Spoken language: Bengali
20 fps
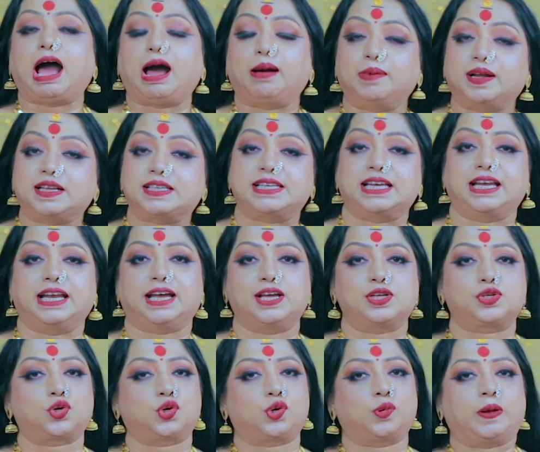আমার
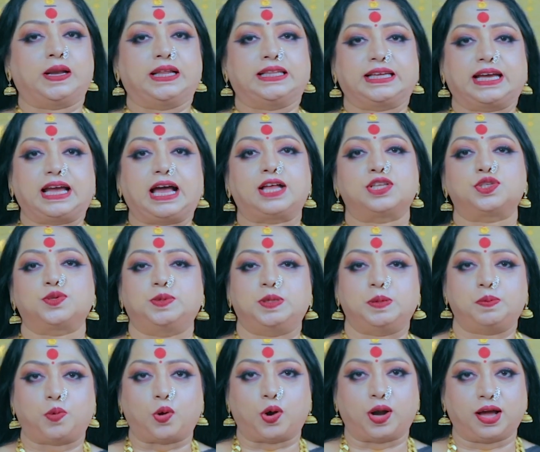ছেলেকে ছোটোবেলা থেকে আজ
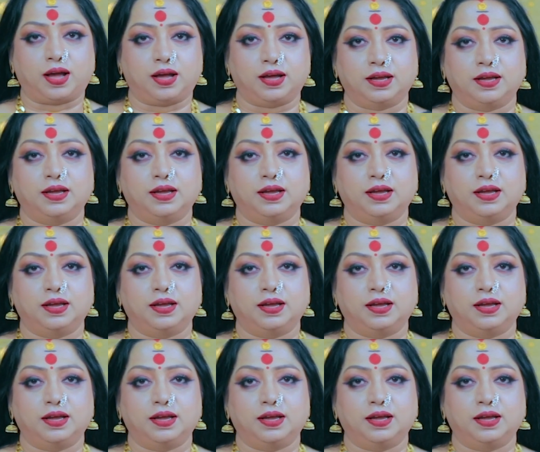অবধি পড়া